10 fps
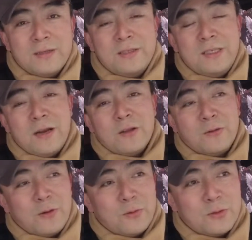就这样的
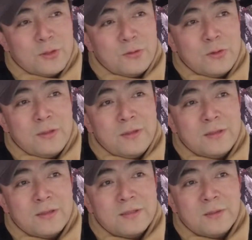话，我觉得对于这
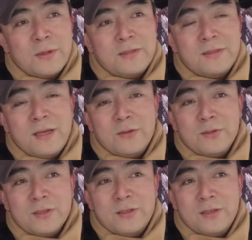个喜欢自驾旅
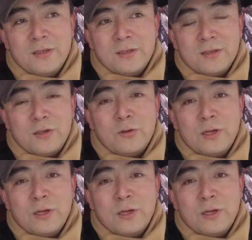行的这个车友